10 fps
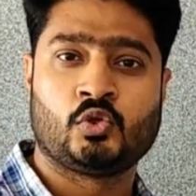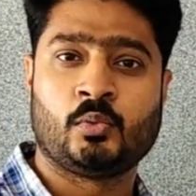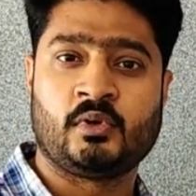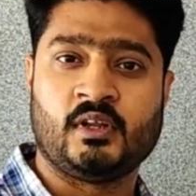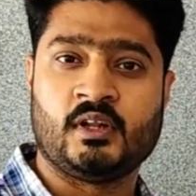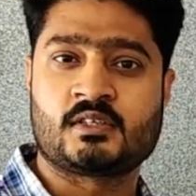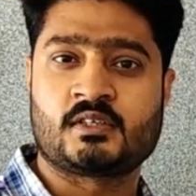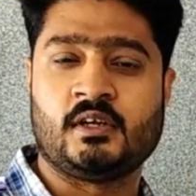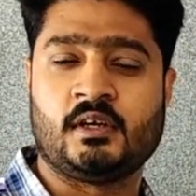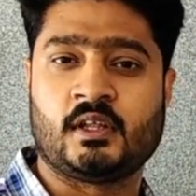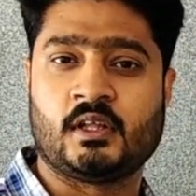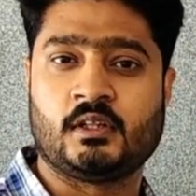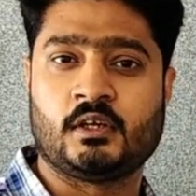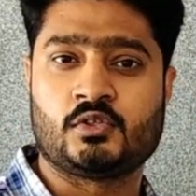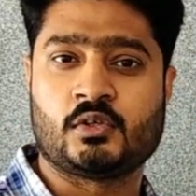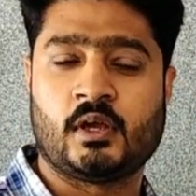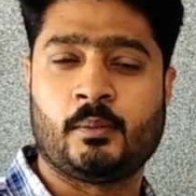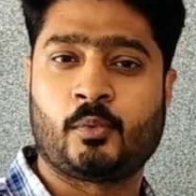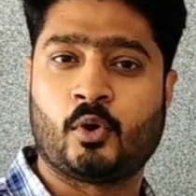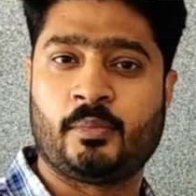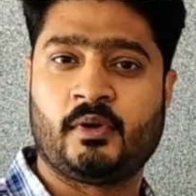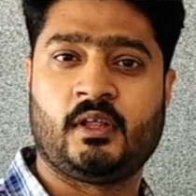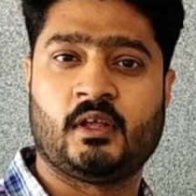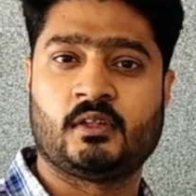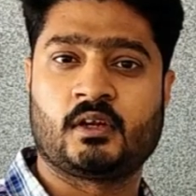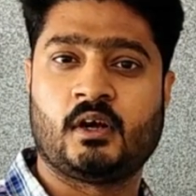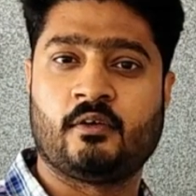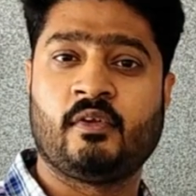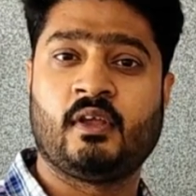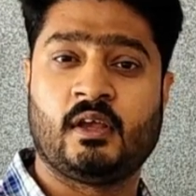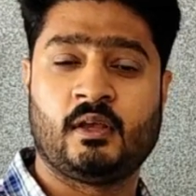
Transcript: तो रियल स्टेट के अंदर जो है प्रॉपर्टी के अंदर काफ़ी